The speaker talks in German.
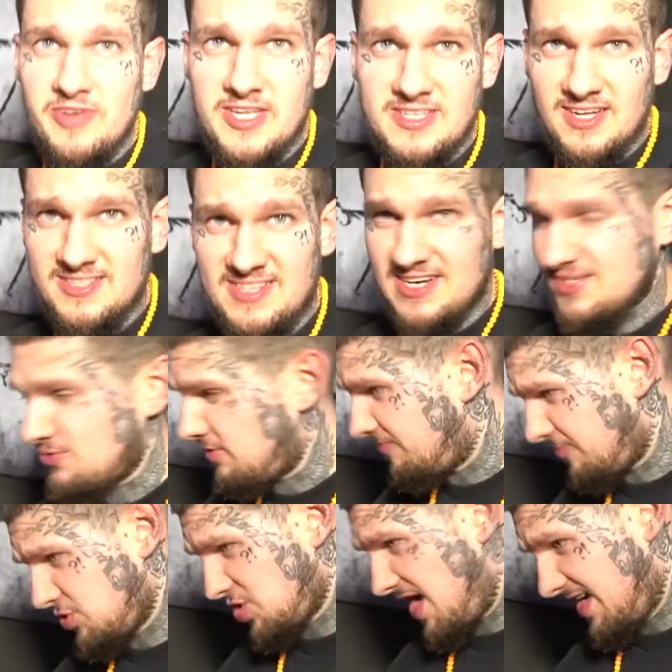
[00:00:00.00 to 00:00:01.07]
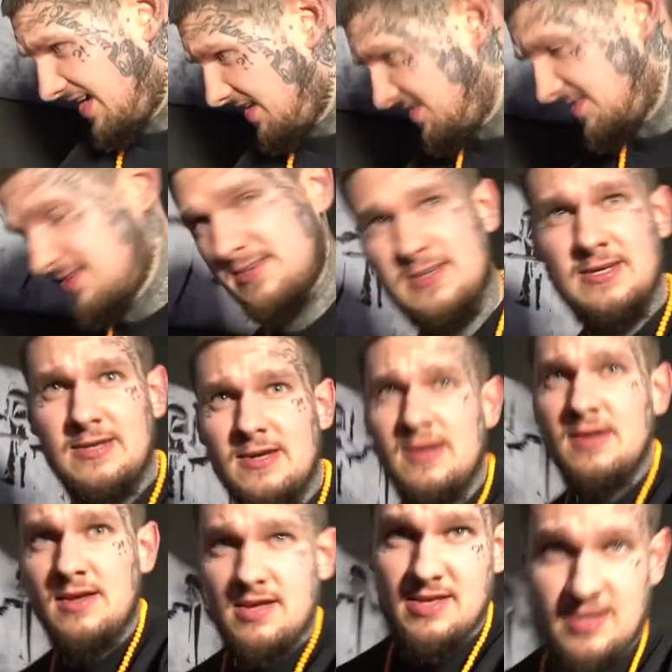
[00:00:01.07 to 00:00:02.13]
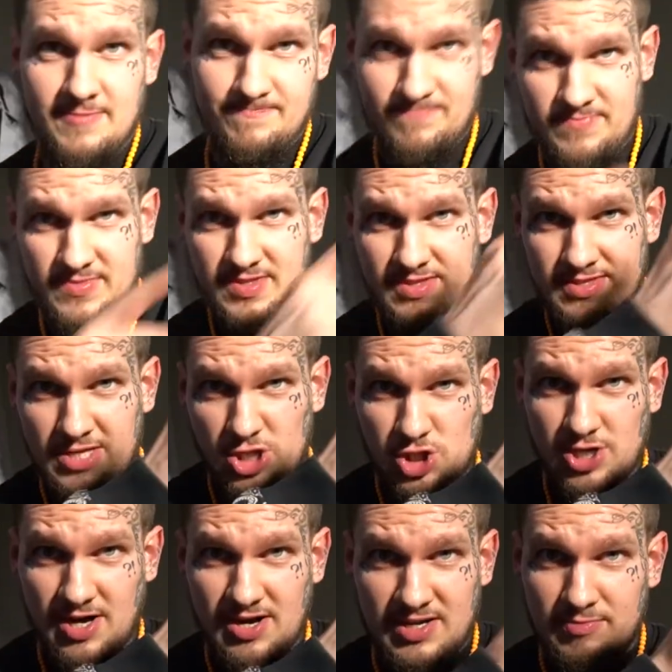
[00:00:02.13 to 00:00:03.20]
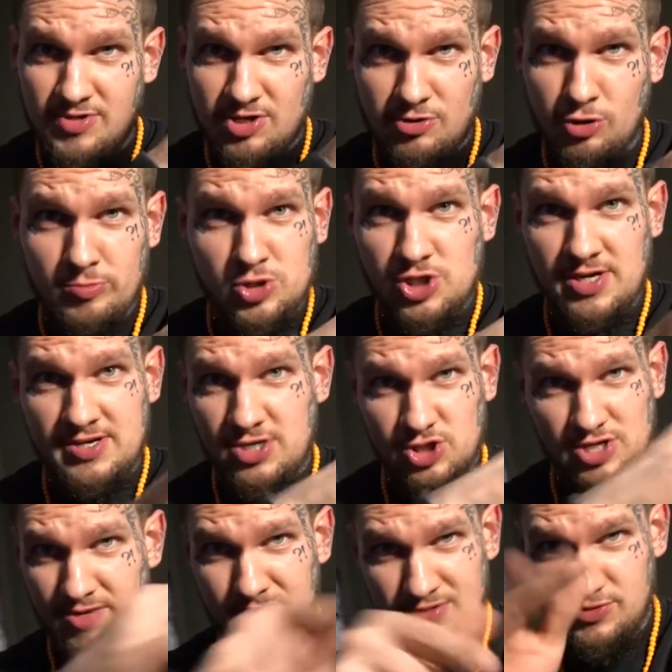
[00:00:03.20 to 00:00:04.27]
Wie gesagt, ist alles neu frisch eingerichtet. Ähm, der Strahler, den muss ich auch noch umstellen, der strahlt mir